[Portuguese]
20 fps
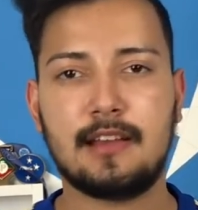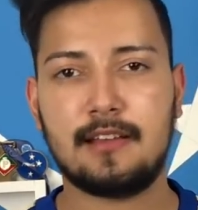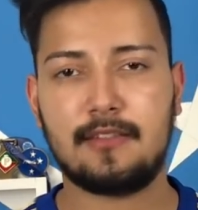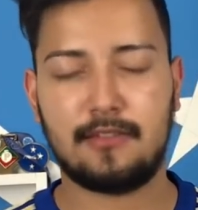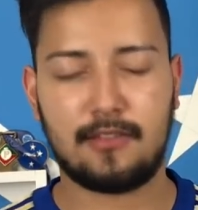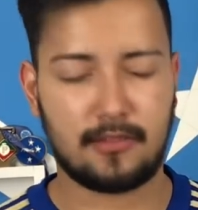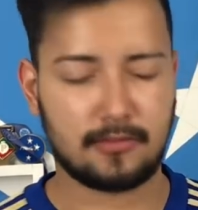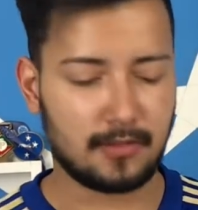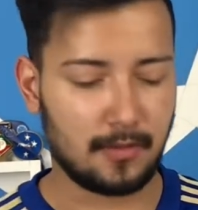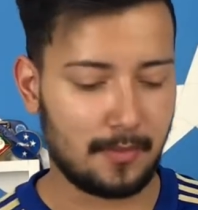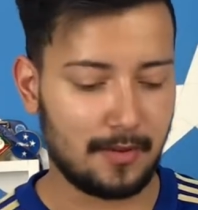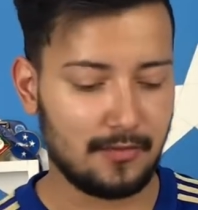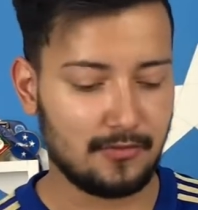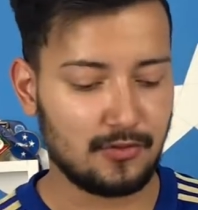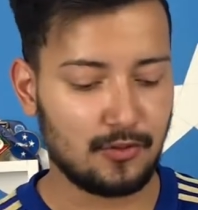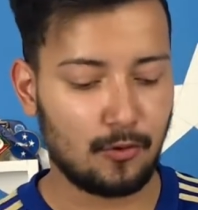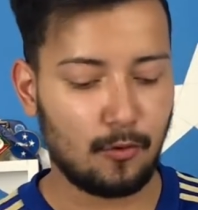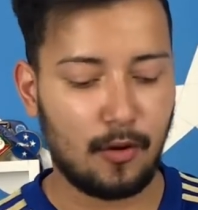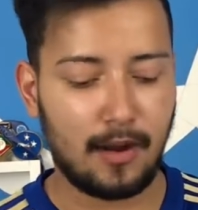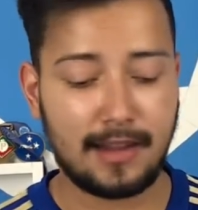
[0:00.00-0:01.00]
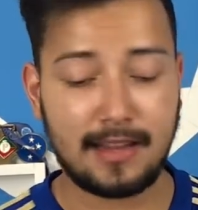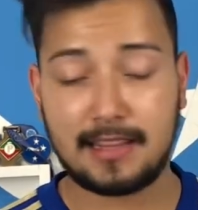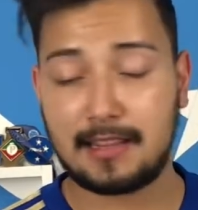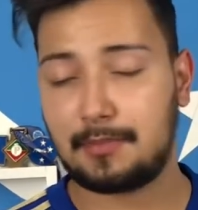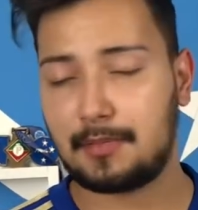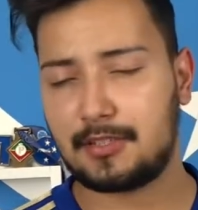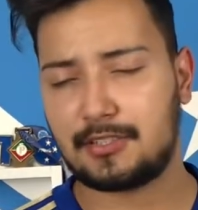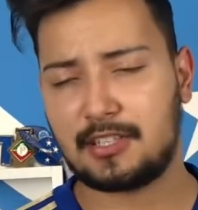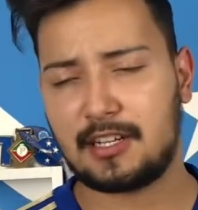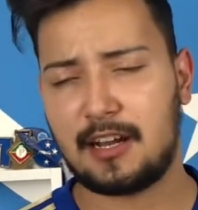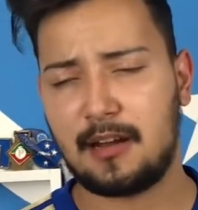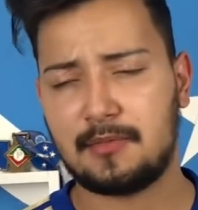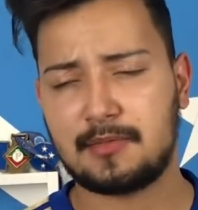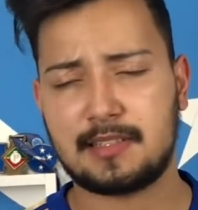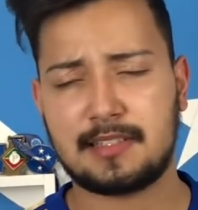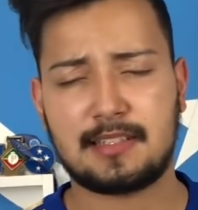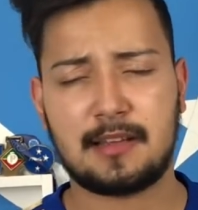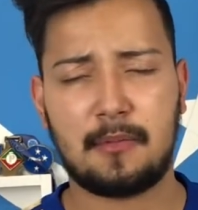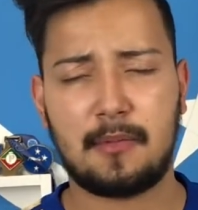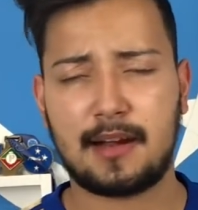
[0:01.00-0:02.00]
Falta menos de 40 para chegar
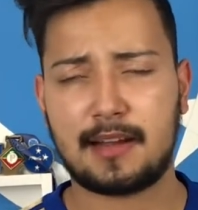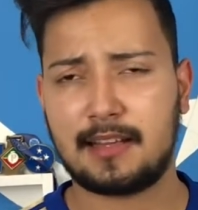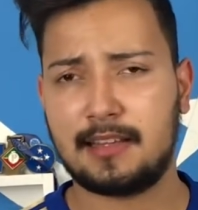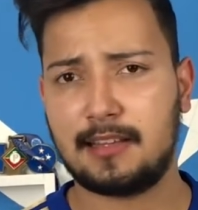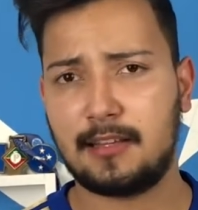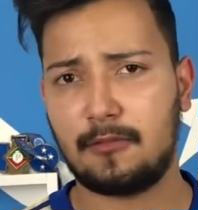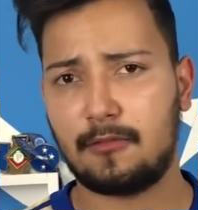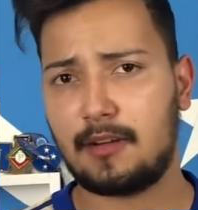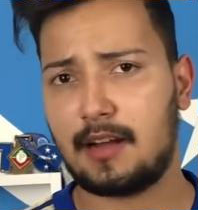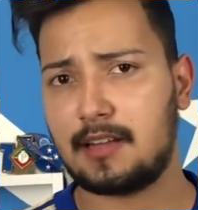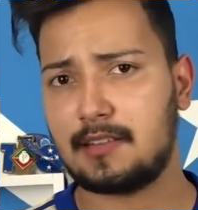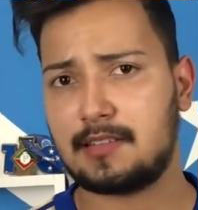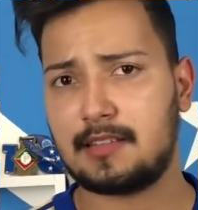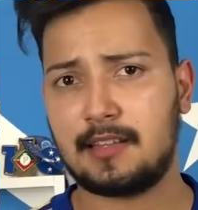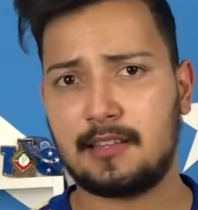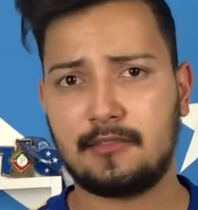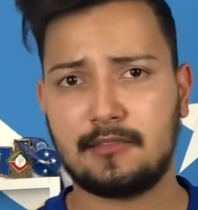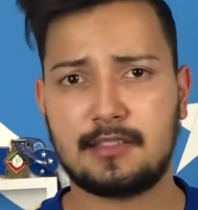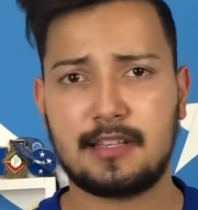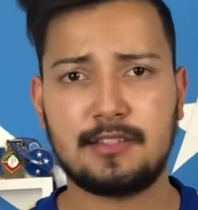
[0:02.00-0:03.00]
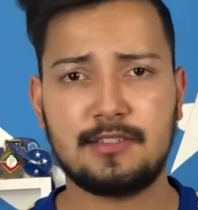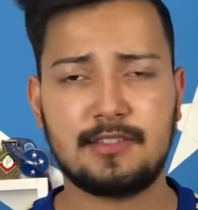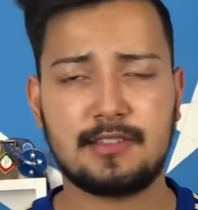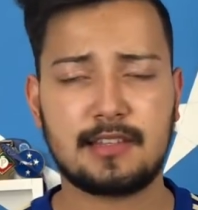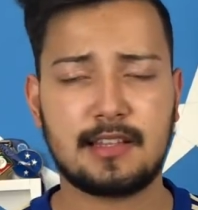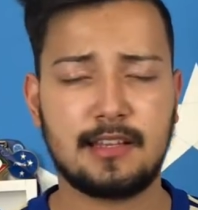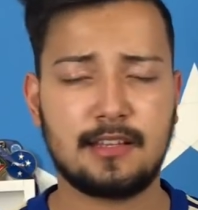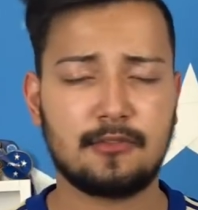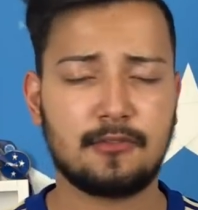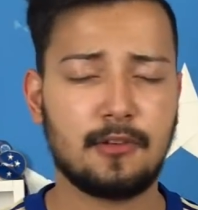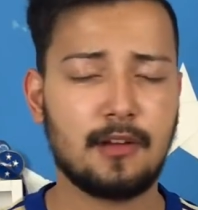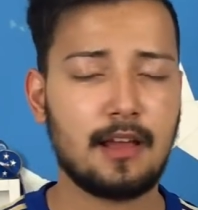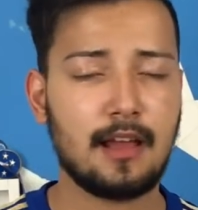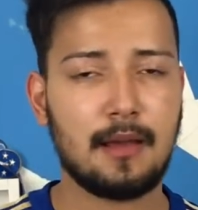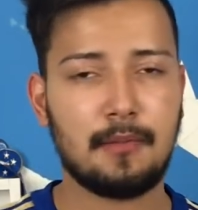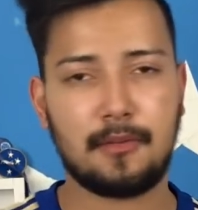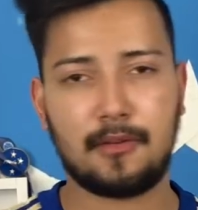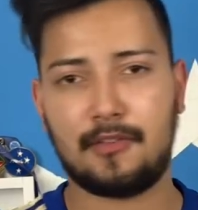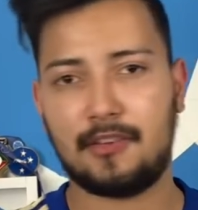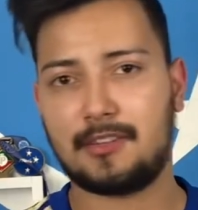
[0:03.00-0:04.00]
nessa marca. Então, caso você não seja inscrito,
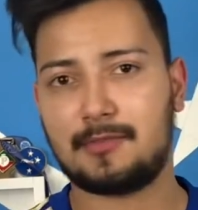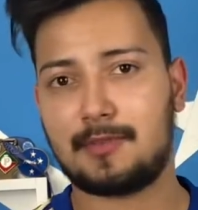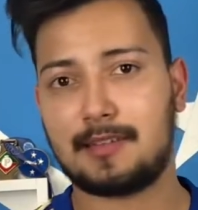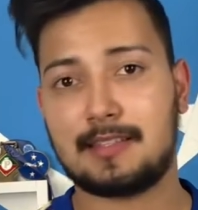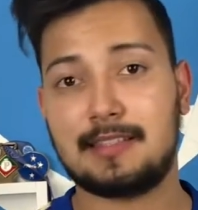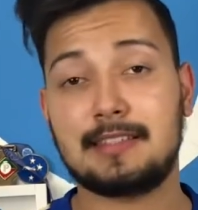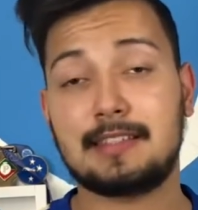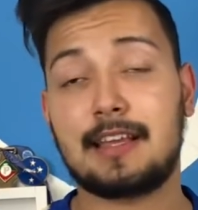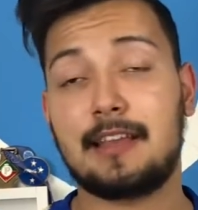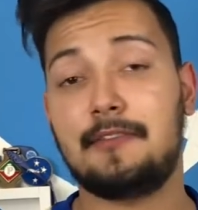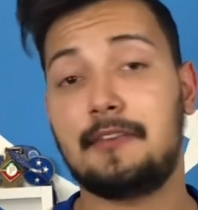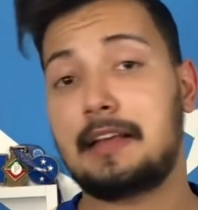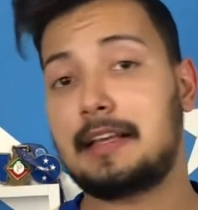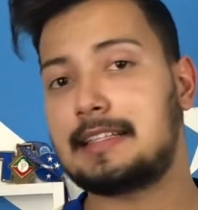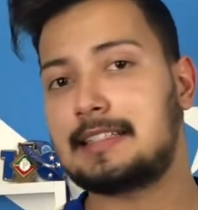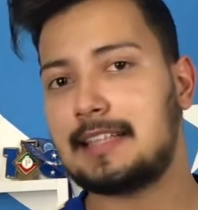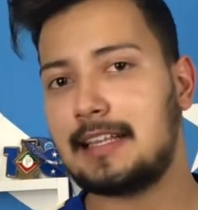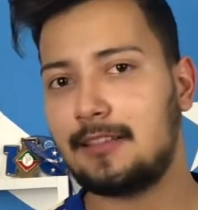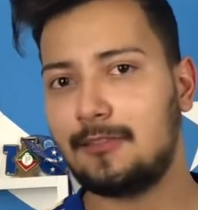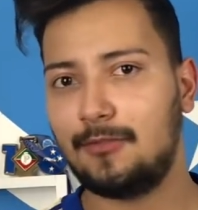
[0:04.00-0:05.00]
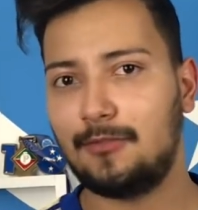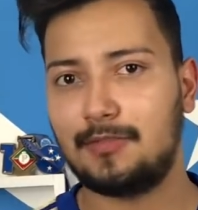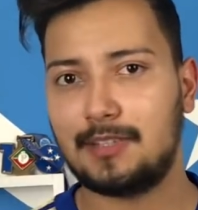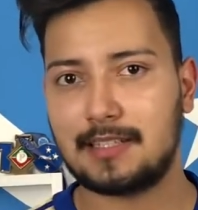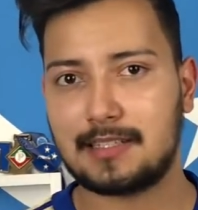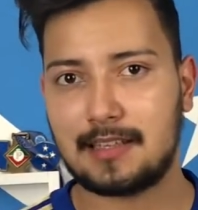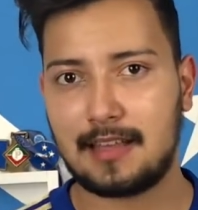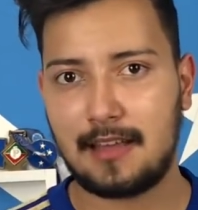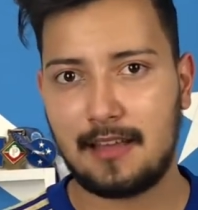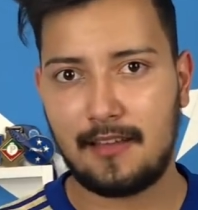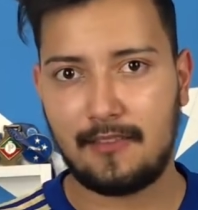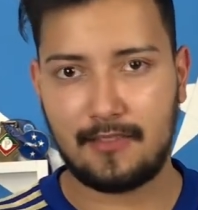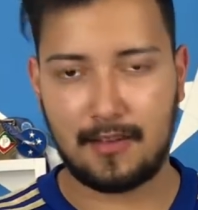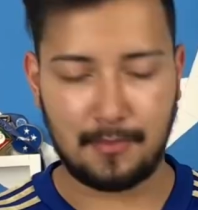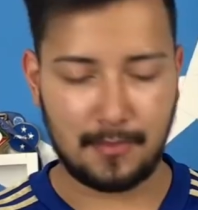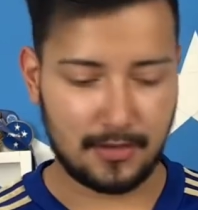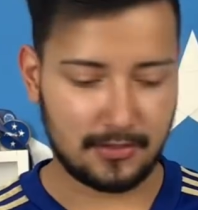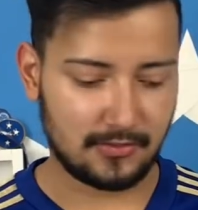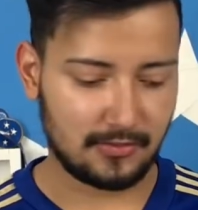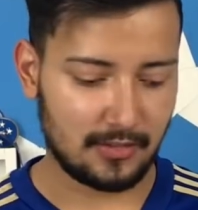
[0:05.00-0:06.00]
aproveite para se inscrever, que sem dúvidas vai
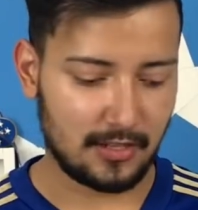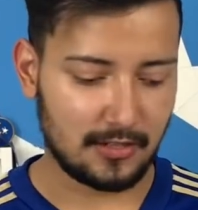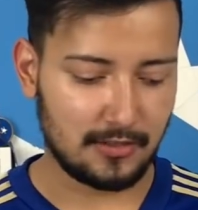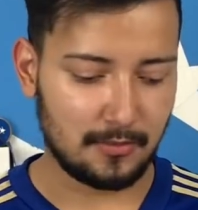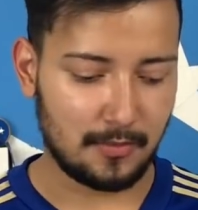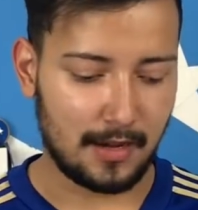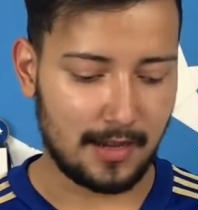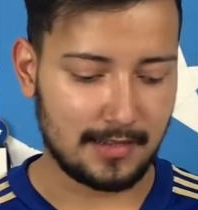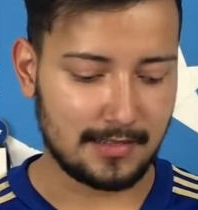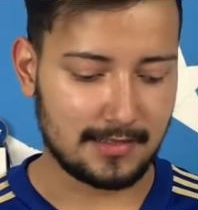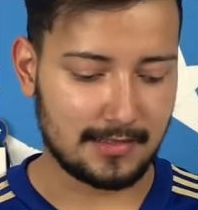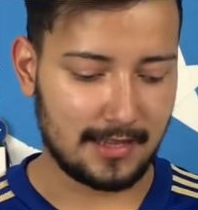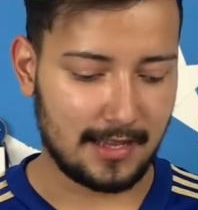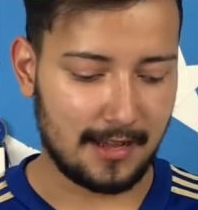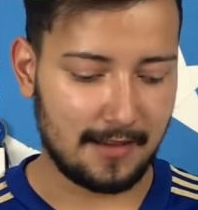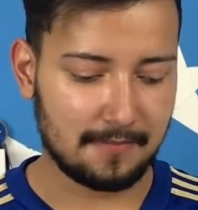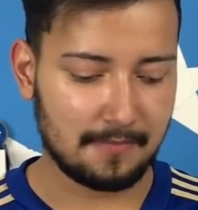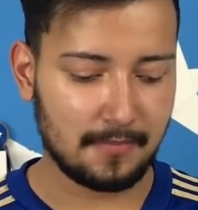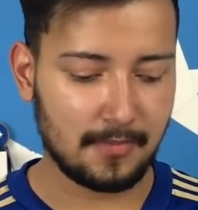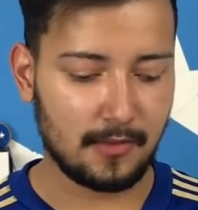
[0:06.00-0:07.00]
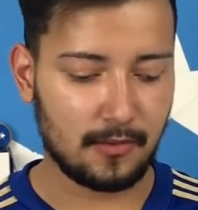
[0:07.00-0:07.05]
me ajudar demais, tá?